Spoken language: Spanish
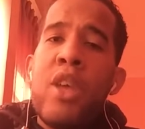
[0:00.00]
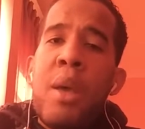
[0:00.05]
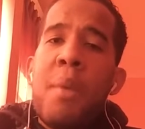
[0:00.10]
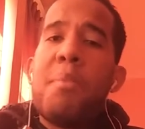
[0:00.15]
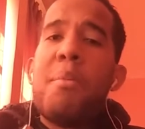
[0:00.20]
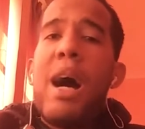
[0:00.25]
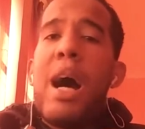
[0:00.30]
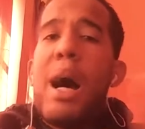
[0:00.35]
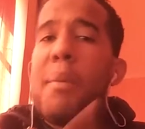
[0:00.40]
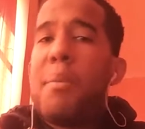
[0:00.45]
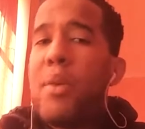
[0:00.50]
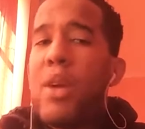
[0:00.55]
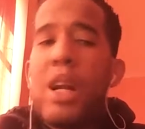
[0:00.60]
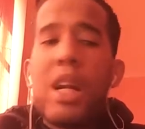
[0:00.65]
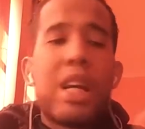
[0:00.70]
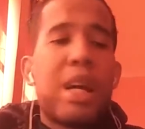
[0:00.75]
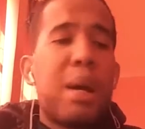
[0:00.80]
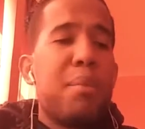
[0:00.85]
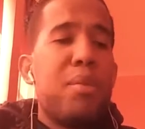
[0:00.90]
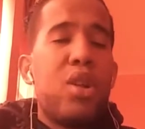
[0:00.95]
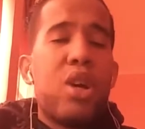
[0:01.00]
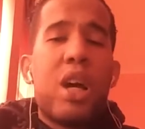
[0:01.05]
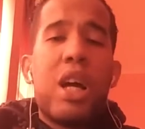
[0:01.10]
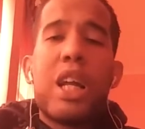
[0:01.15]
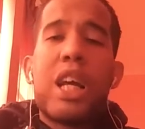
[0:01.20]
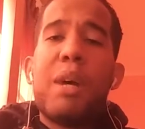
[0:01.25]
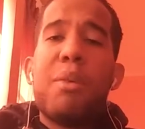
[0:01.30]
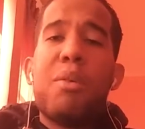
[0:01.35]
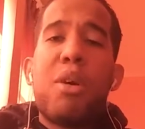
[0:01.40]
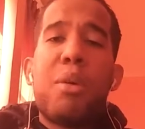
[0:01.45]
Baja por el camino en el
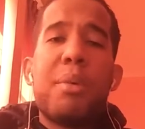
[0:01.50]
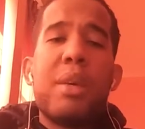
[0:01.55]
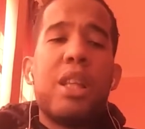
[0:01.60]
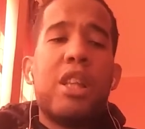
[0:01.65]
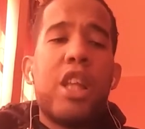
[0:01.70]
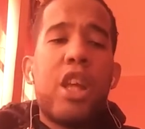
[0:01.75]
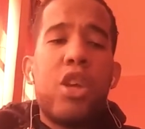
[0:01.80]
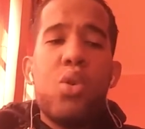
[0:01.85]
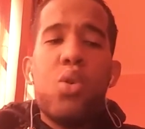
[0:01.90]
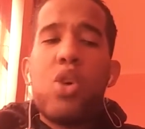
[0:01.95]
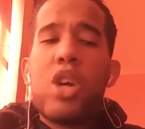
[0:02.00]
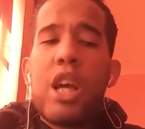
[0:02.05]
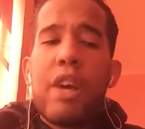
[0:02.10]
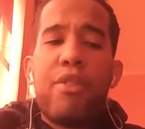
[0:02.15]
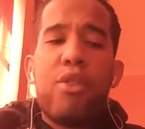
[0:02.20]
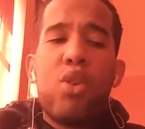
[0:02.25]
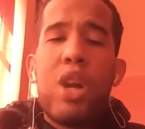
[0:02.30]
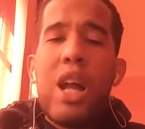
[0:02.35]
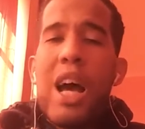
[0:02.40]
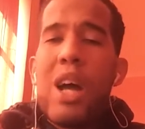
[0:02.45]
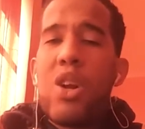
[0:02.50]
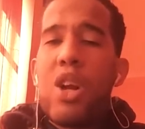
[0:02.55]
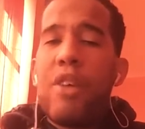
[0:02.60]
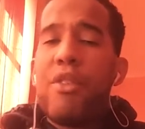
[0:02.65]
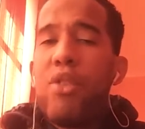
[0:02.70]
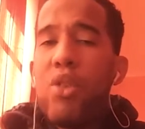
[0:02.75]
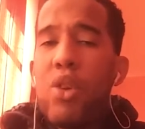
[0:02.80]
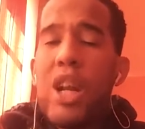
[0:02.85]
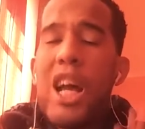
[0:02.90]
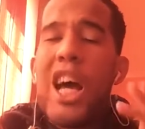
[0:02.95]
que volviste y unge a fulano, a
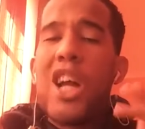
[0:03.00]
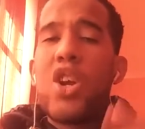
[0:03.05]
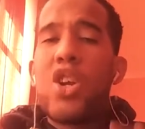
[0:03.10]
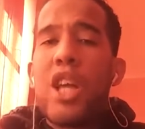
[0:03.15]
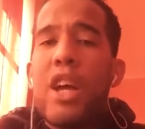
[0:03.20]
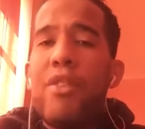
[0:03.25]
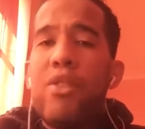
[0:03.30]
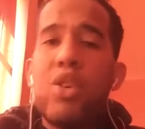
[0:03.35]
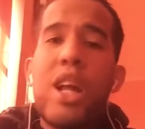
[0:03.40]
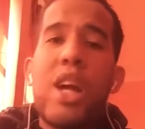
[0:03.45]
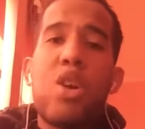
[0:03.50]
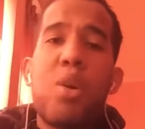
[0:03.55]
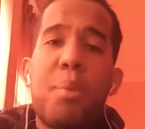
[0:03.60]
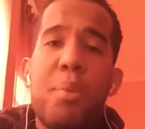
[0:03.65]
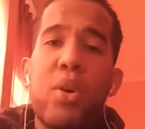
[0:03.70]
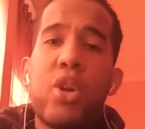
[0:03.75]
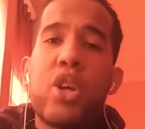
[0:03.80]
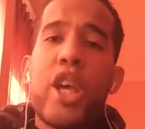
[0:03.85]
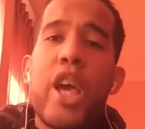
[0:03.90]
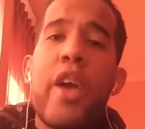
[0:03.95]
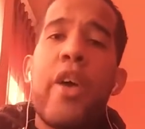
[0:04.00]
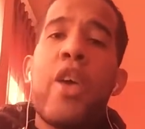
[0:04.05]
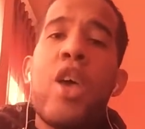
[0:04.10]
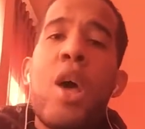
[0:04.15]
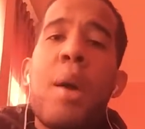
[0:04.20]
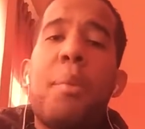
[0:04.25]
fulano y a fulano. ¿Por qué?